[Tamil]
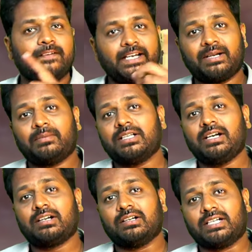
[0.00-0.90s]
வேறு
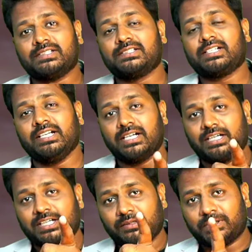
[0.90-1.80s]
மாதிரியான நாசஸ்ட்டை நீங்கள்
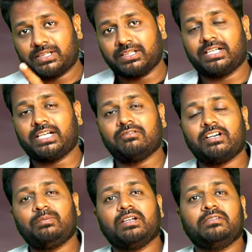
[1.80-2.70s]
அட்ராக்ட் பண்ணுறதுக்கு நிறைய
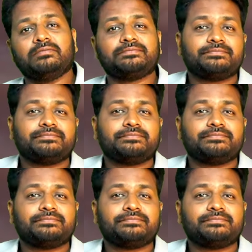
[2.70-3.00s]
வாய்ப்பு இருக்குது